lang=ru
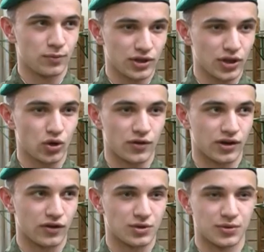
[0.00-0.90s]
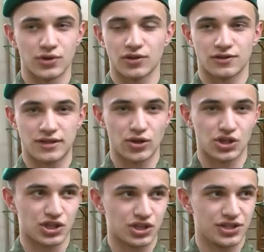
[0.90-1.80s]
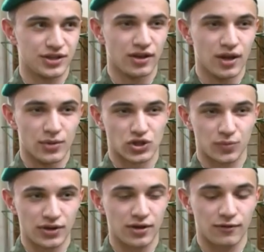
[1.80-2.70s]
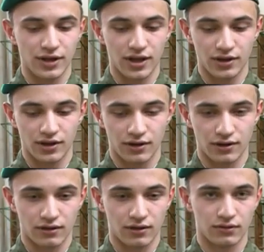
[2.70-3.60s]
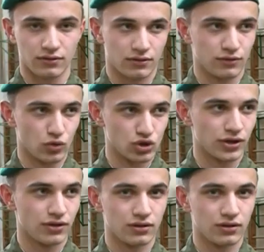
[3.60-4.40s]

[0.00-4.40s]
подготовка, в общем, идет в следующей жизни, поступление в военные вузов.